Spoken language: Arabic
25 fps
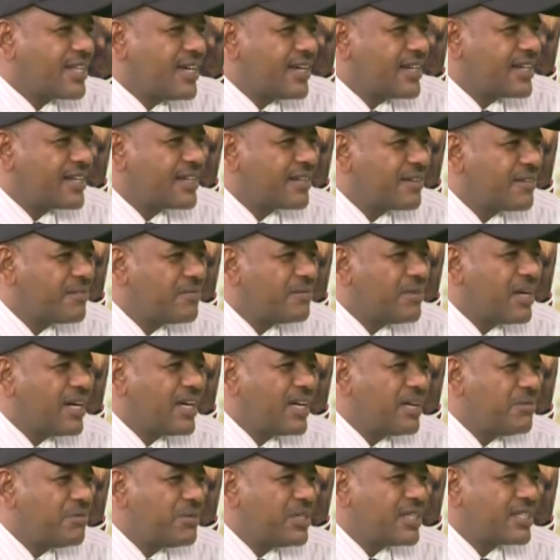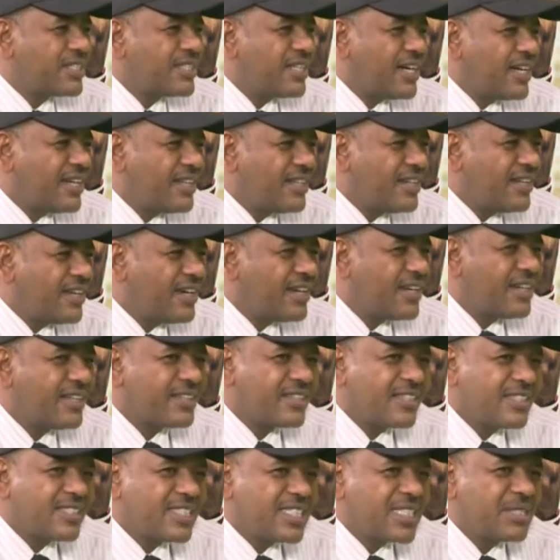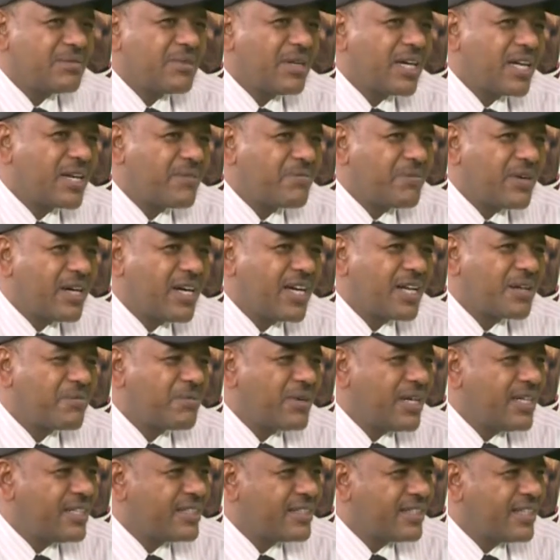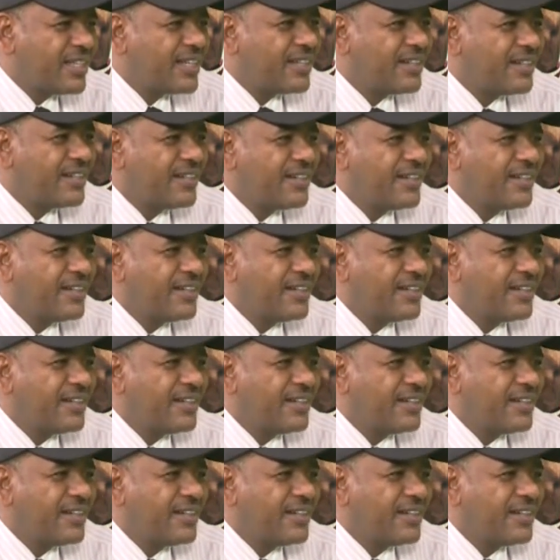طارق ما لم يرجع الهلال لتنظيم 4 4 2